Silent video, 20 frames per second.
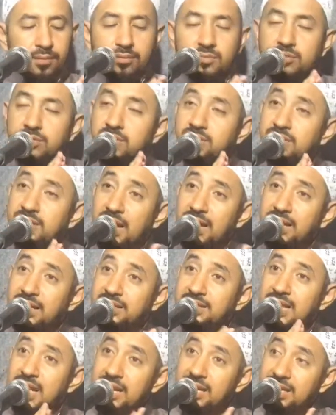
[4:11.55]

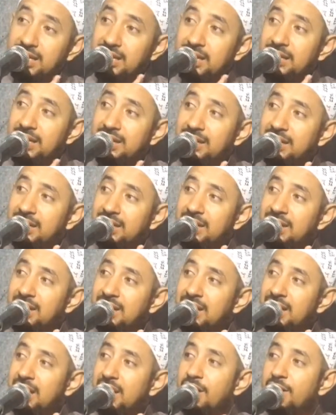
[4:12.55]
jari-jari
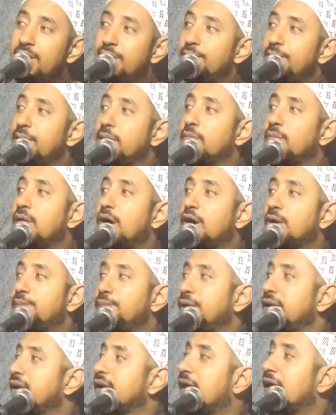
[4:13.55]

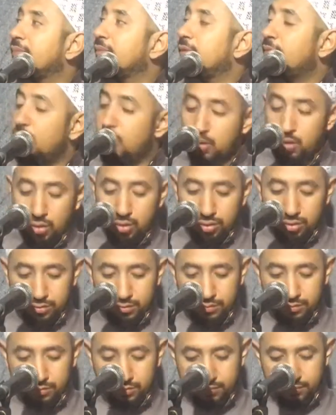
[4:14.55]
bidarbi dengan memukul.
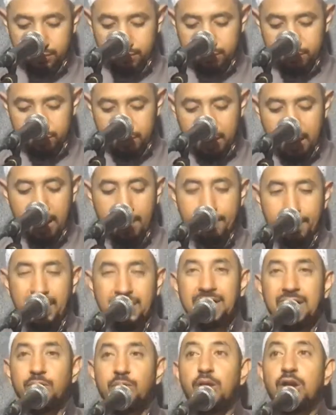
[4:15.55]
Ah,
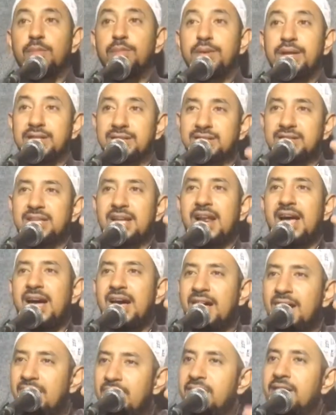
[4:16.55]
ba'da darbi setelah
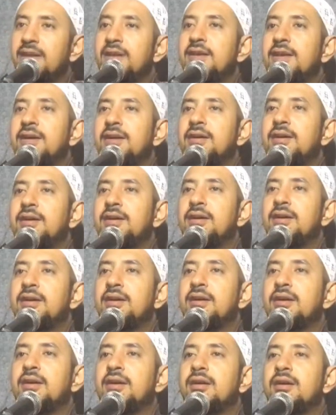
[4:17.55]

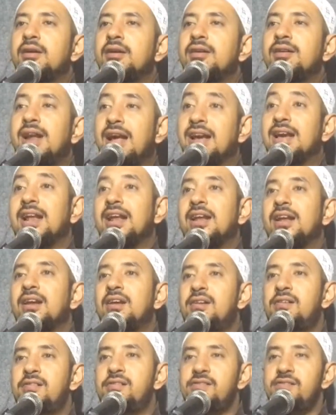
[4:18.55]
nagel.
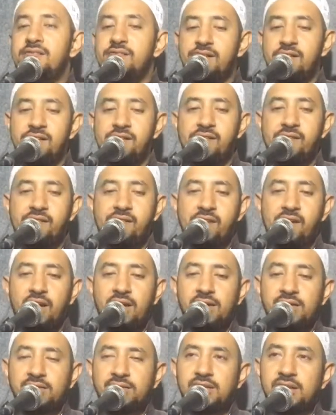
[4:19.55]
Hmm.
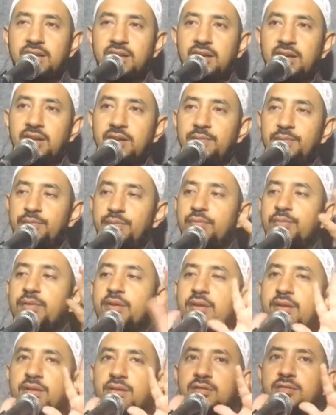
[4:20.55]
Jadi
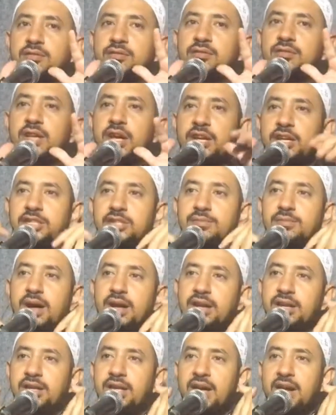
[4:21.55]
jari
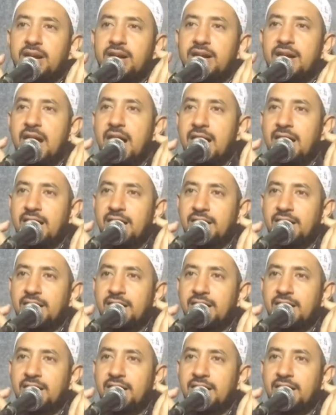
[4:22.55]
jemarinya renggang